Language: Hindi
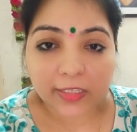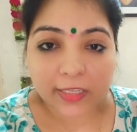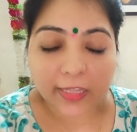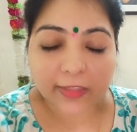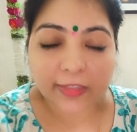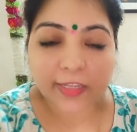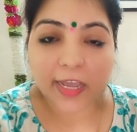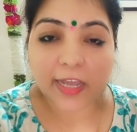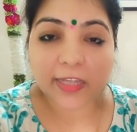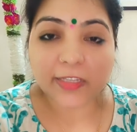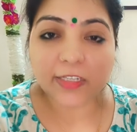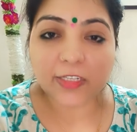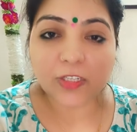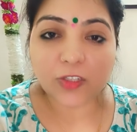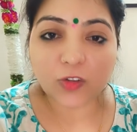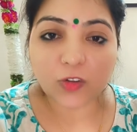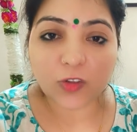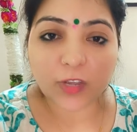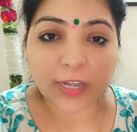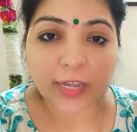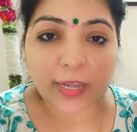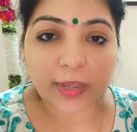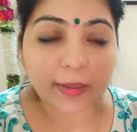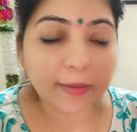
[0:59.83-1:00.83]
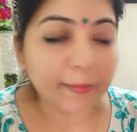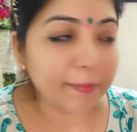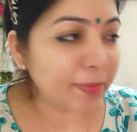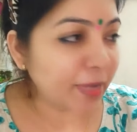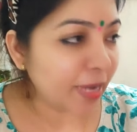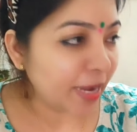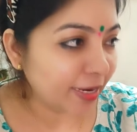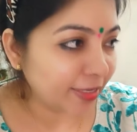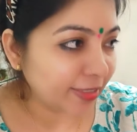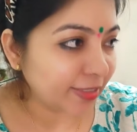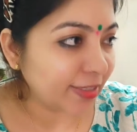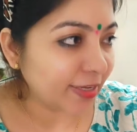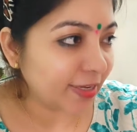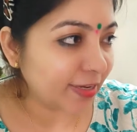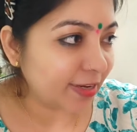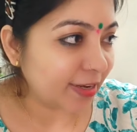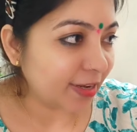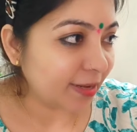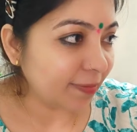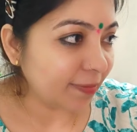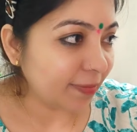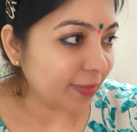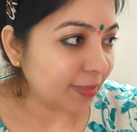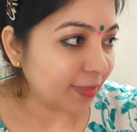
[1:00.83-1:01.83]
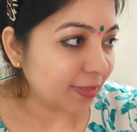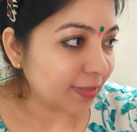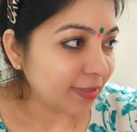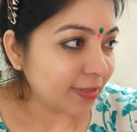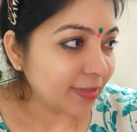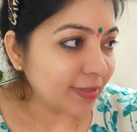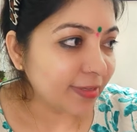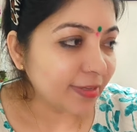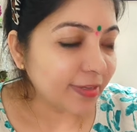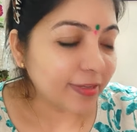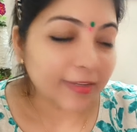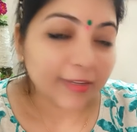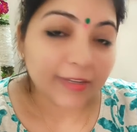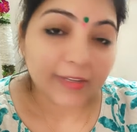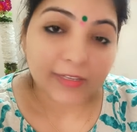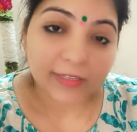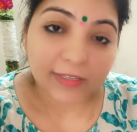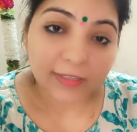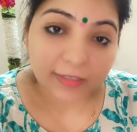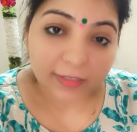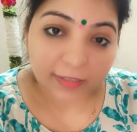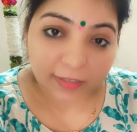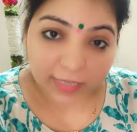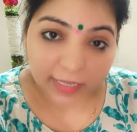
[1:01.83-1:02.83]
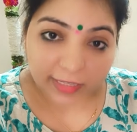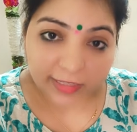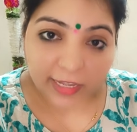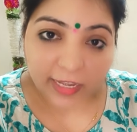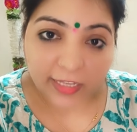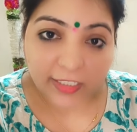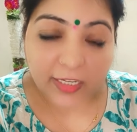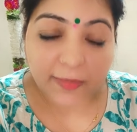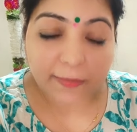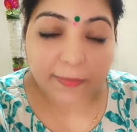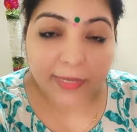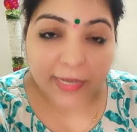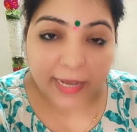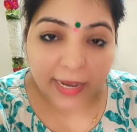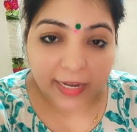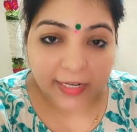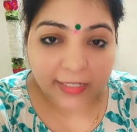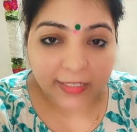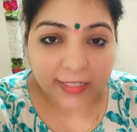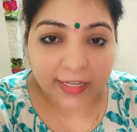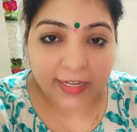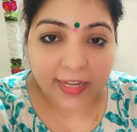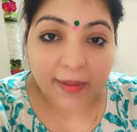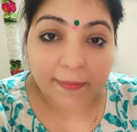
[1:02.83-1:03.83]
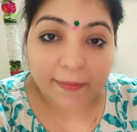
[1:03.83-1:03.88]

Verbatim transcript: संध्या जी जो है बिहार से है ना हाँ पटना संध्या जी बिहार से